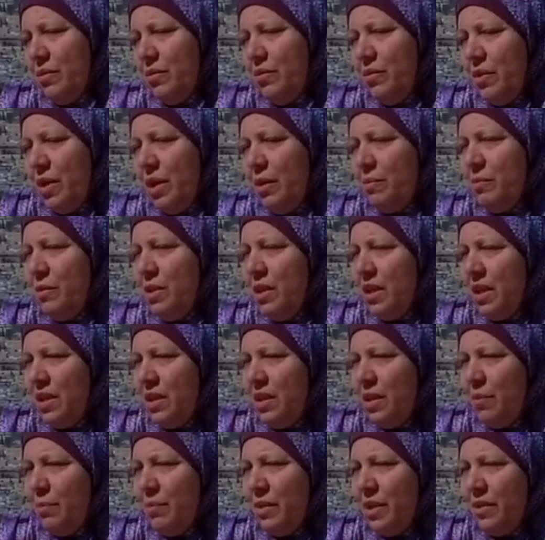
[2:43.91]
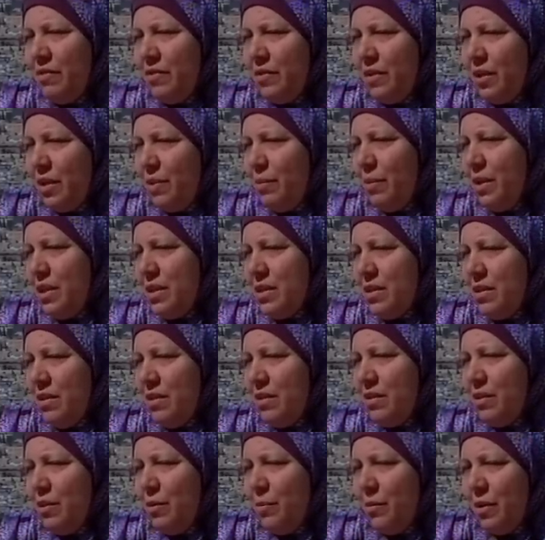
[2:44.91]
الحمد لله تم دفنها بعد صلاة
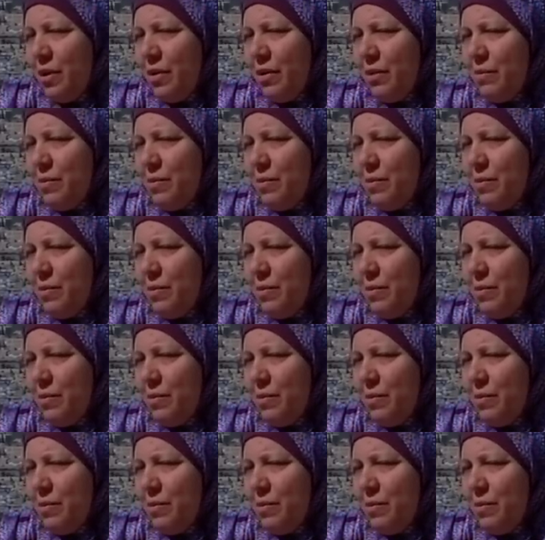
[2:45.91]
المغرب